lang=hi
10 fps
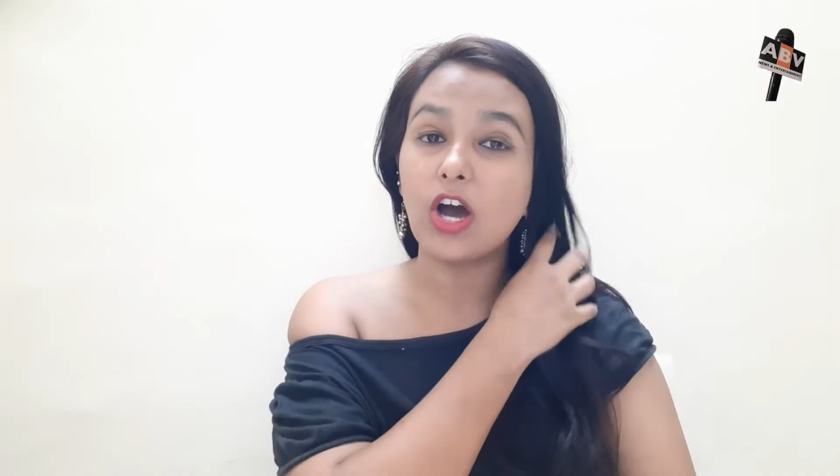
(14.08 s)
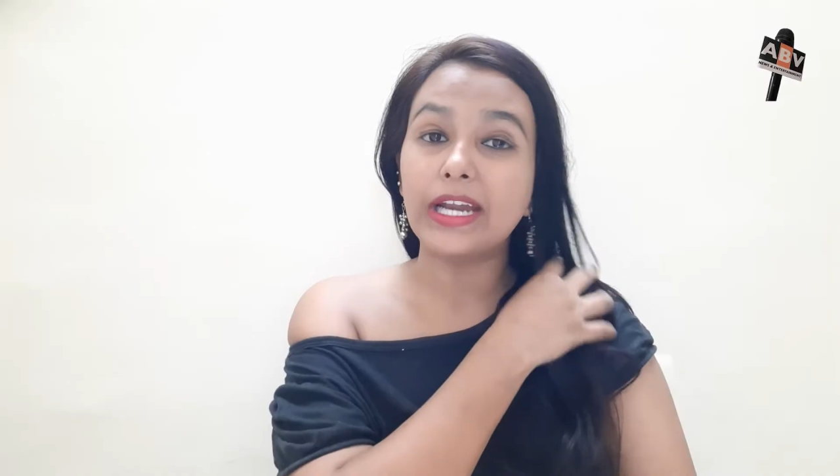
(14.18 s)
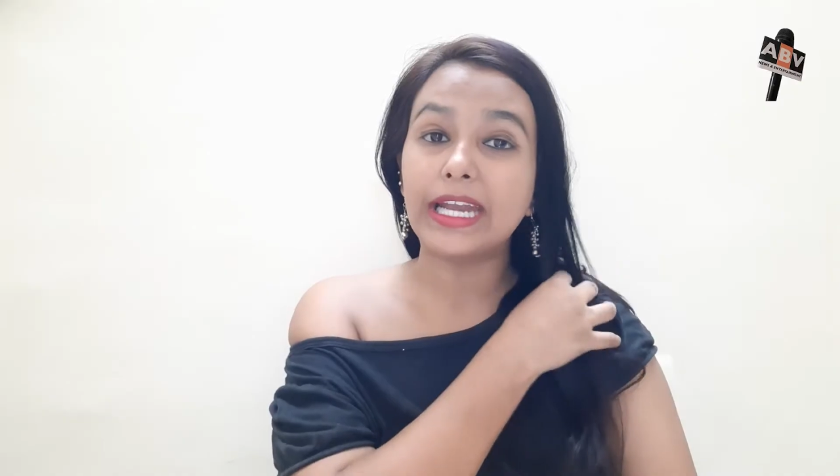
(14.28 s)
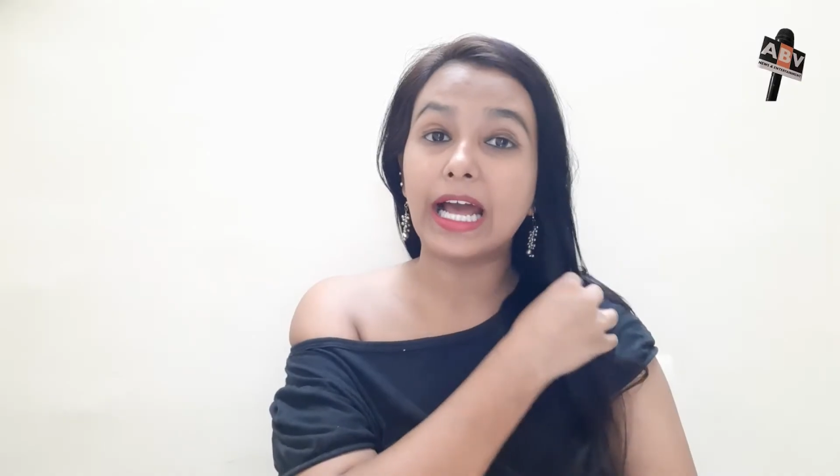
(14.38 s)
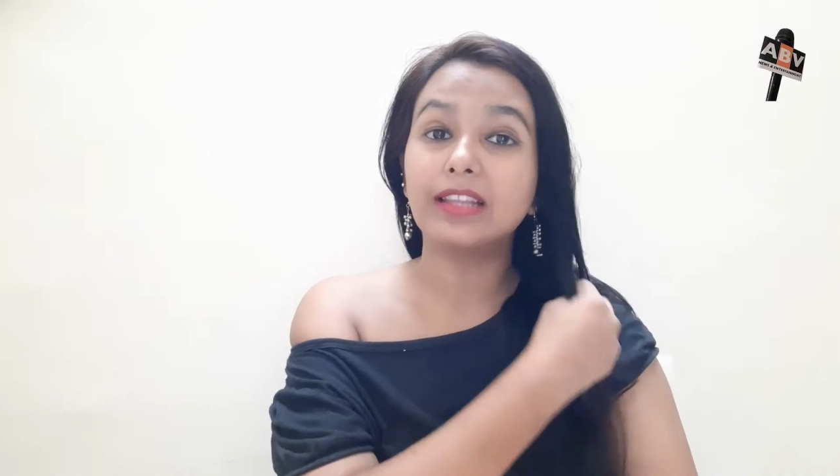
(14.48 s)
और
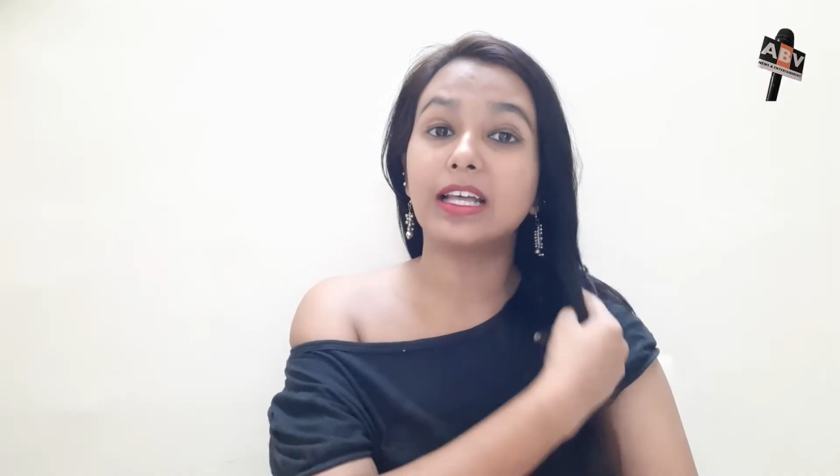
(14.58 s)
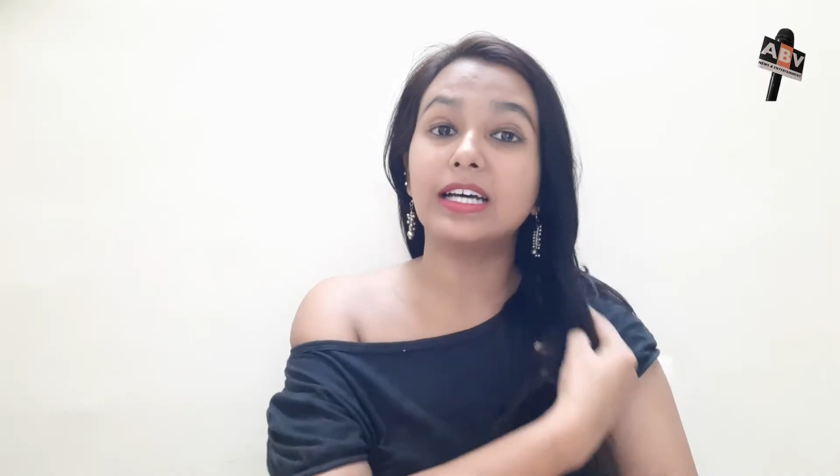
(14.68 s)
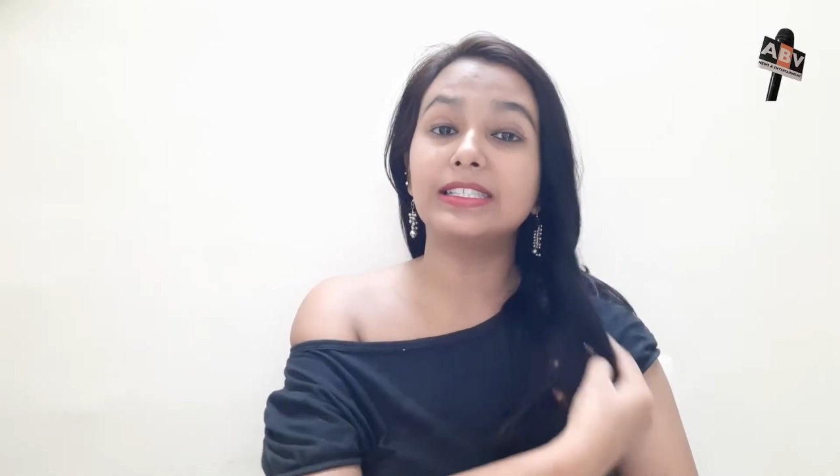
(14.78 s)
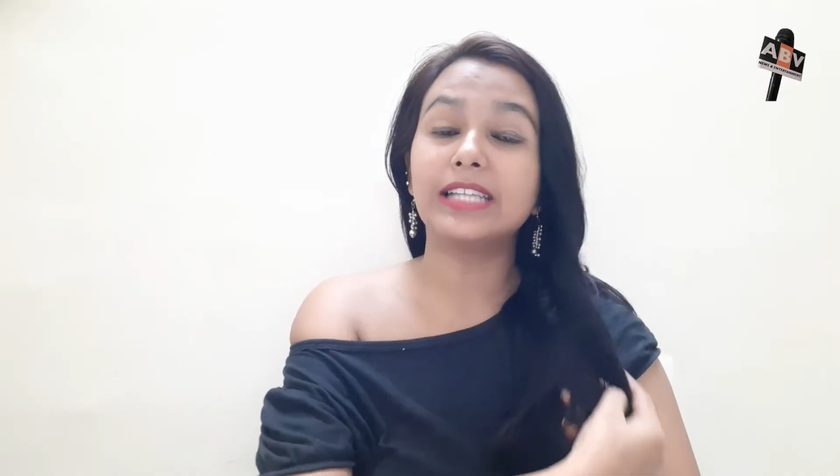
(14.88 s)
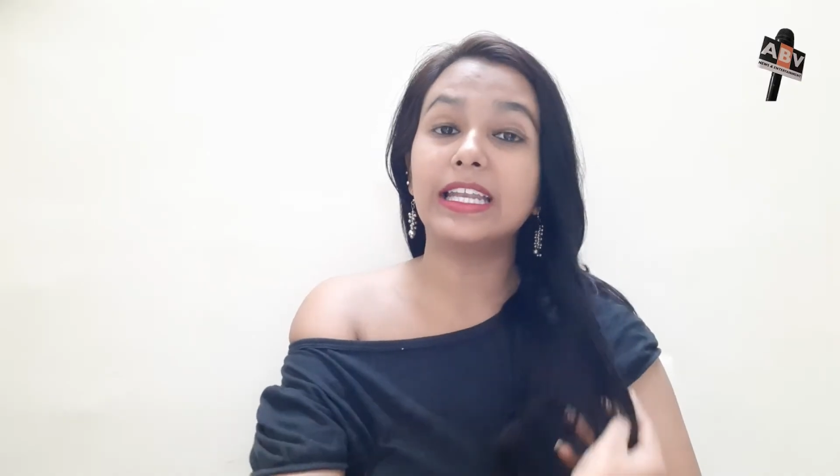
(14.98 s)
क्या
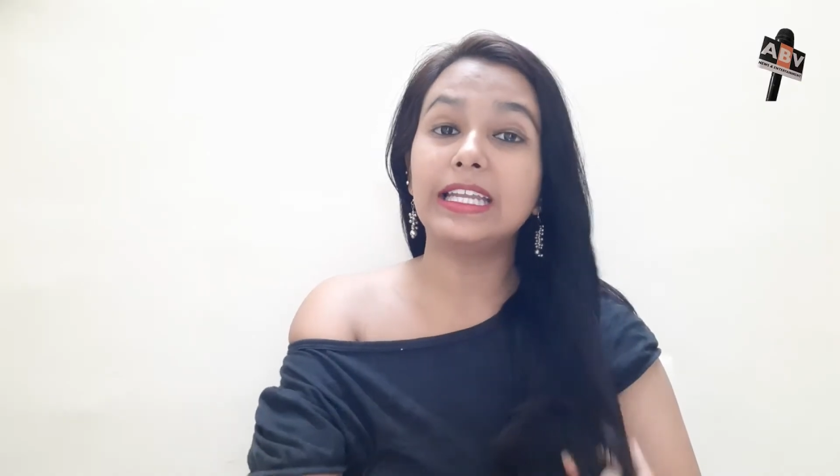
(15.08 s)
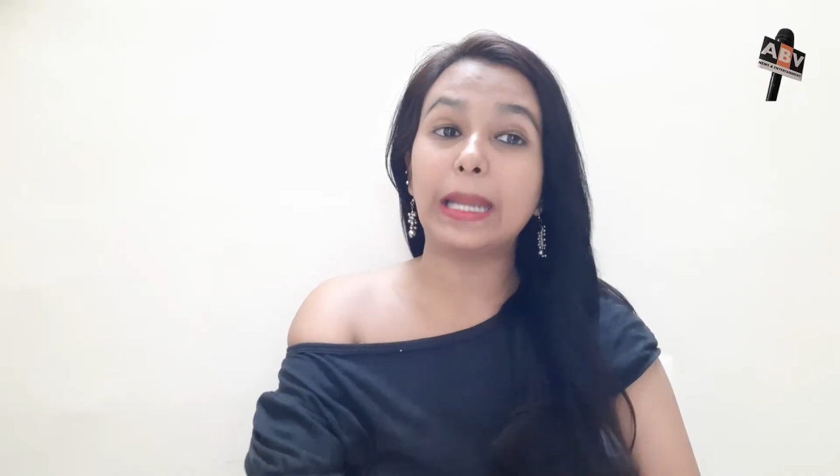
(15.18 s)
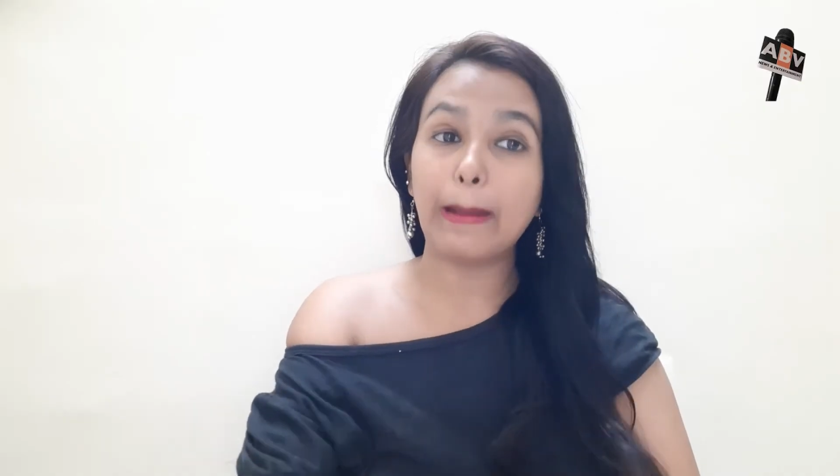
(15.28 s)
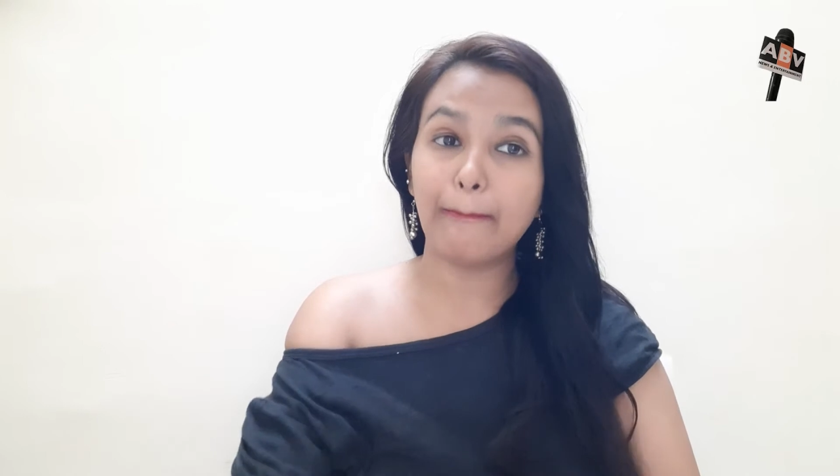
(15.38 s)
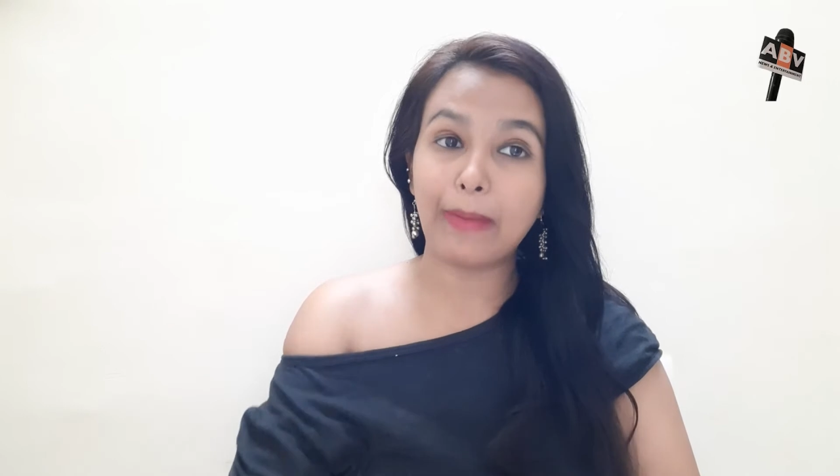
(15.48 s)
था सनी
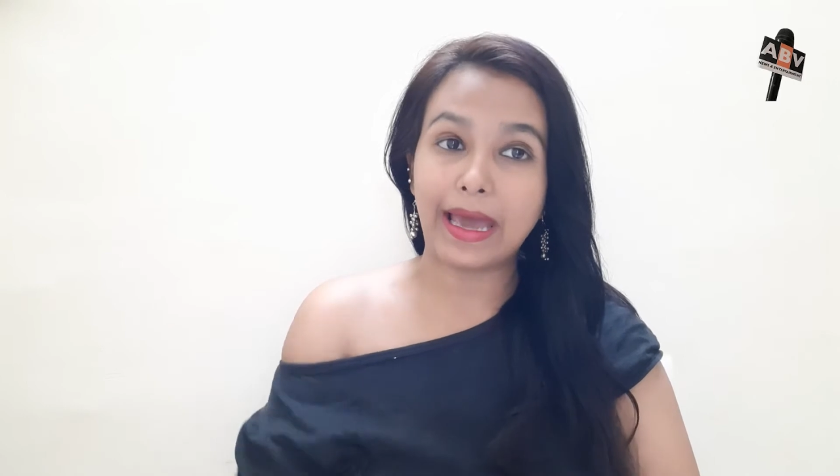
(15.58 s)
के